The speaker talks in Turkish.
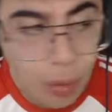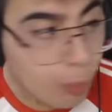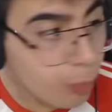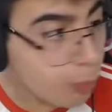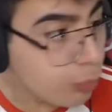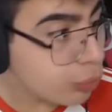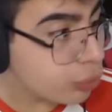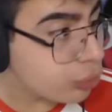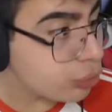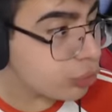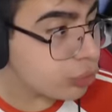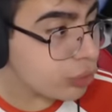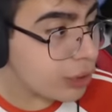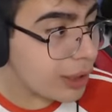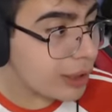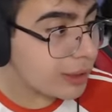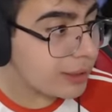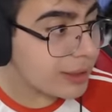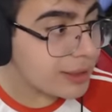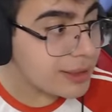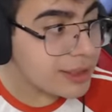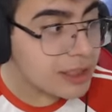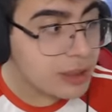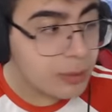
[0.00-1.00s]
Bu
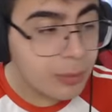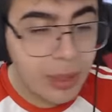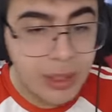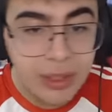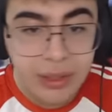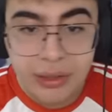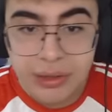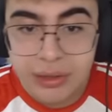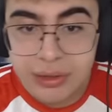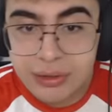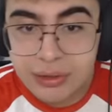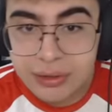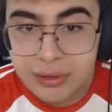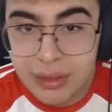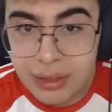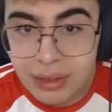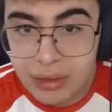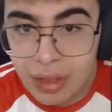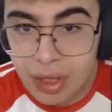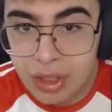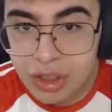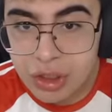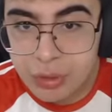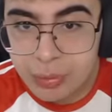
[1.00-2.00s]
tünelden Smiling
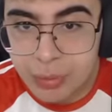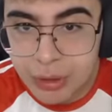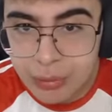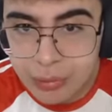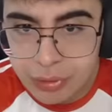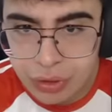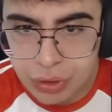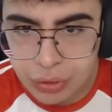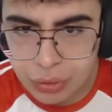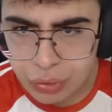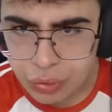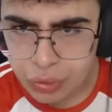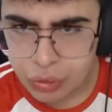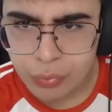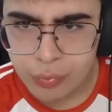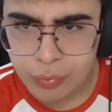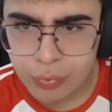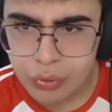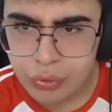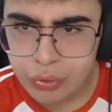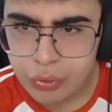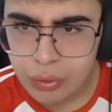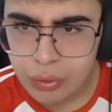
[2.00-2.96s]
Kırtıslar kaçmaya mı çalışıyormuş?